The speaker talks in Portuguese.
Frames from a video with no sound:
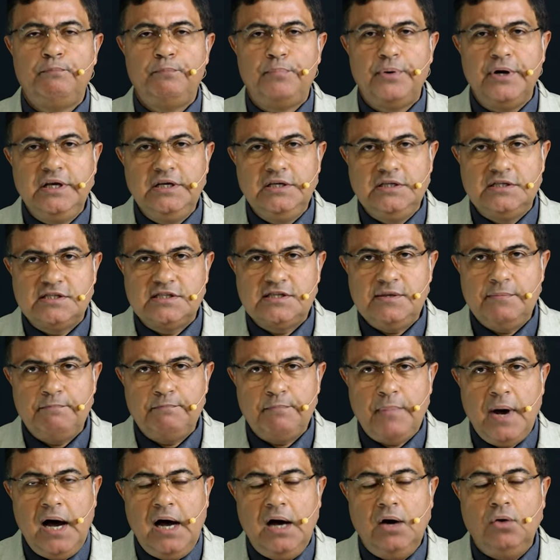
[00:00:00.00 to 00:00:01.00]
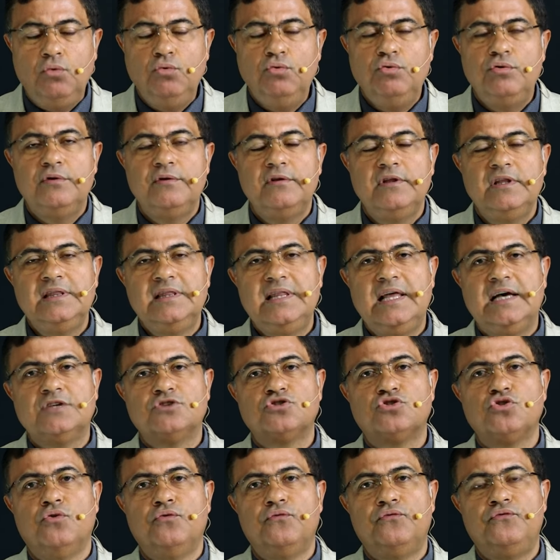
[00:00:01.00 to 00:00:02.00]
principal
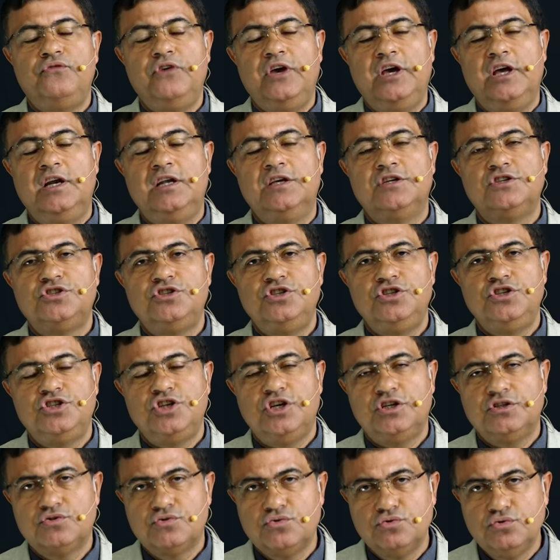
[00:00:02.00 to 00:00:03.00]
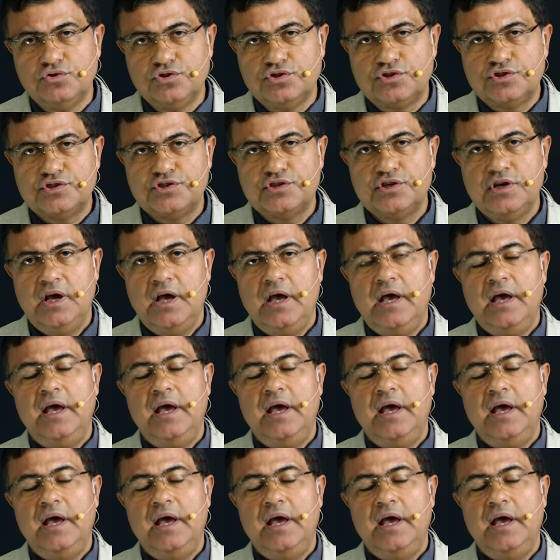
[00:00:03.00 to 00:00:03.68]
das ovelhas de Jesus